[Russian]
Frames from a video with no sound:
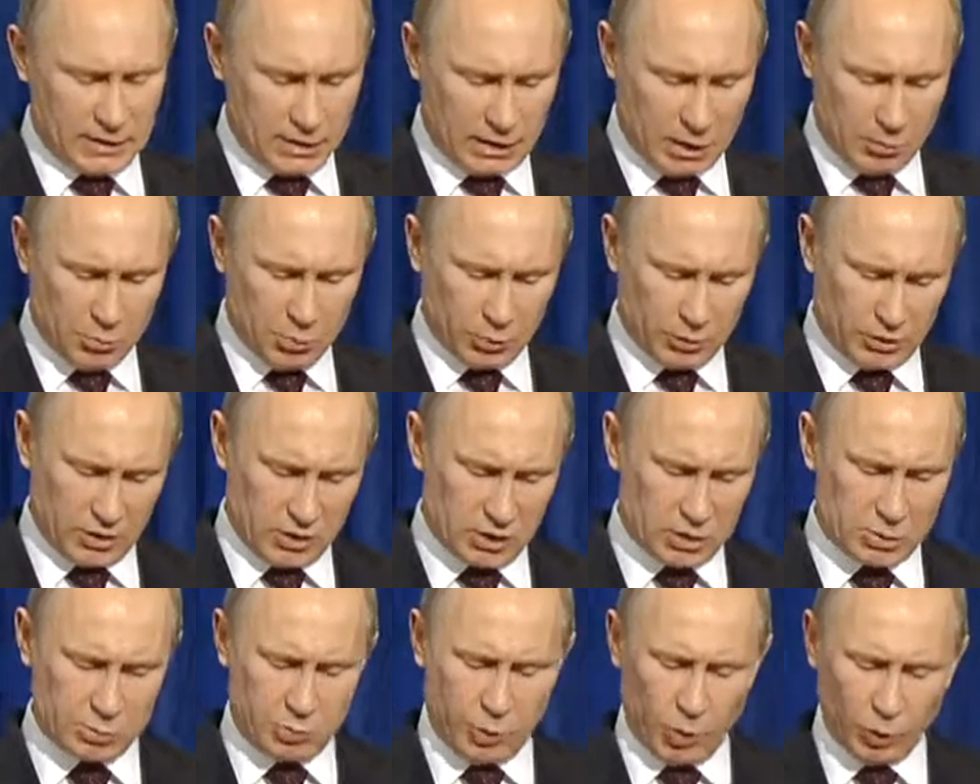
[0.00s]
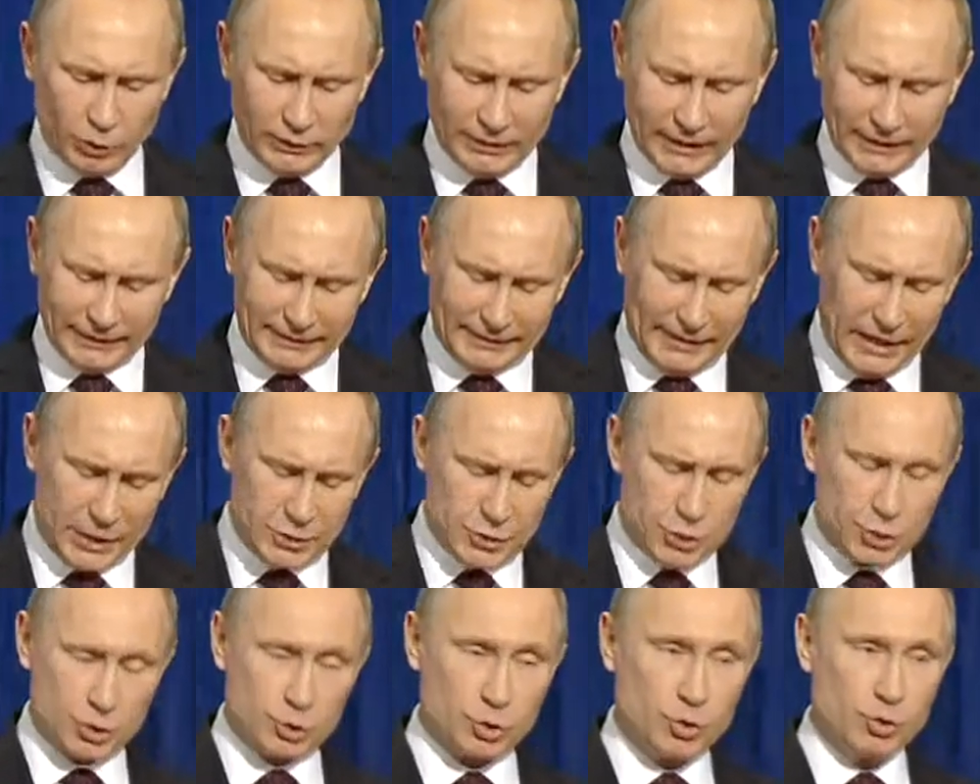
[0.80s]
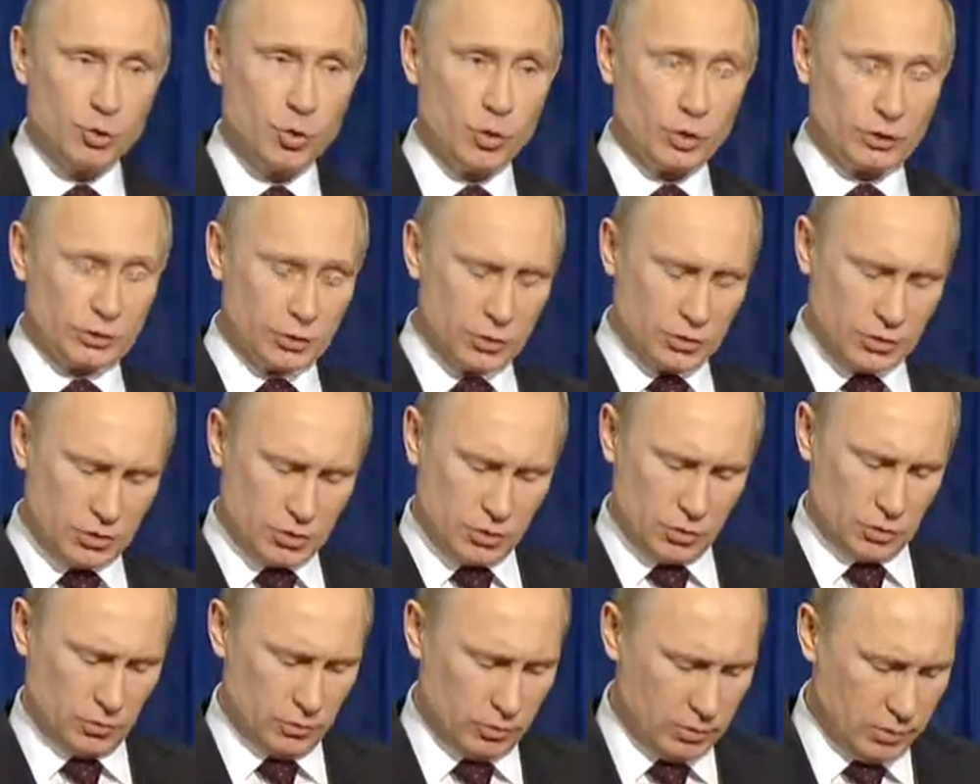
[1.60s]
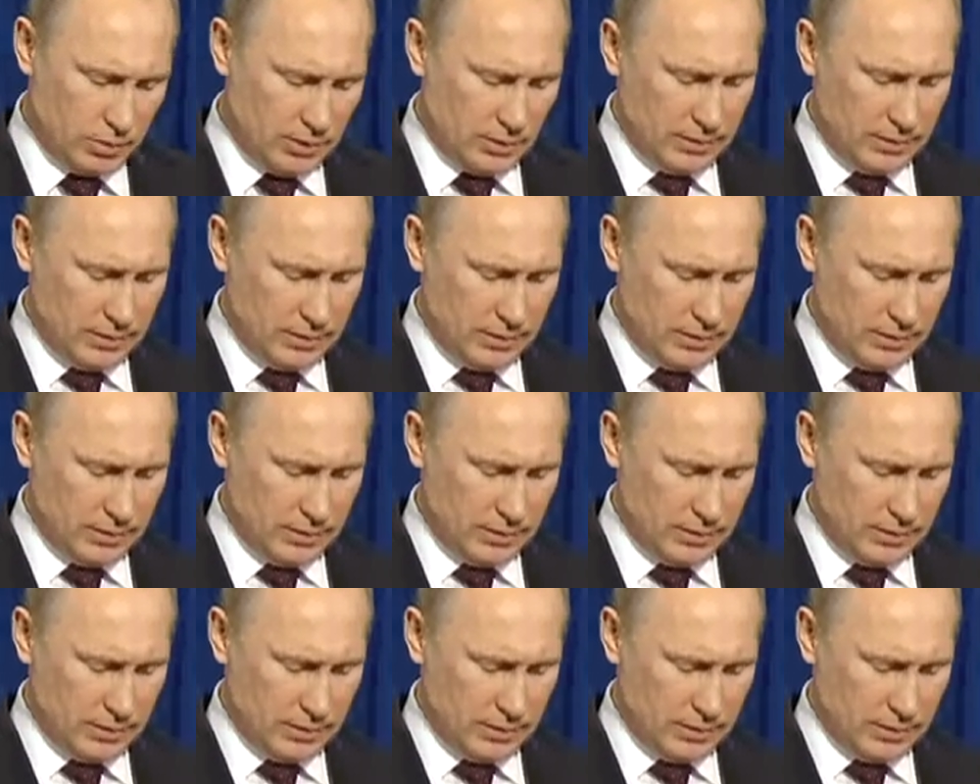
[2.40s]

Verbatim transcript: работать с полной отдачей, с гордостью